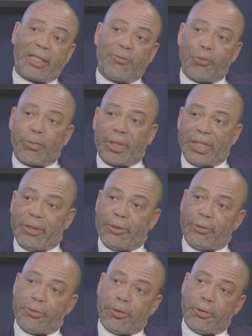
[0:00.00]
Quand vous prenez
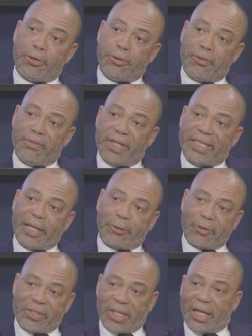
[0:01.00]
une, ville telle
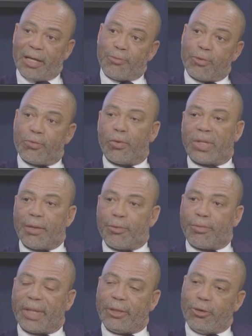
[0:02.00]
que Singapour, où on a à
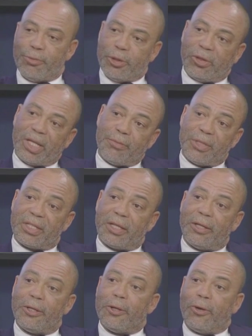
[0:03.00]
peu près 2 millions
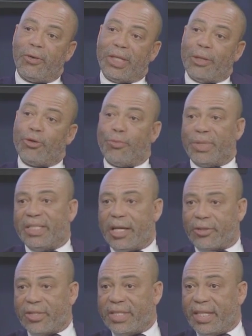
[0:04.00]
d'habitants, on a 2000
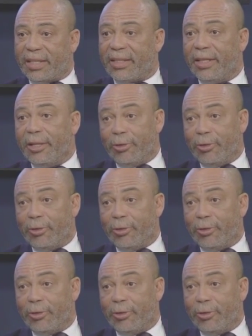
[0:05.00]
architectes.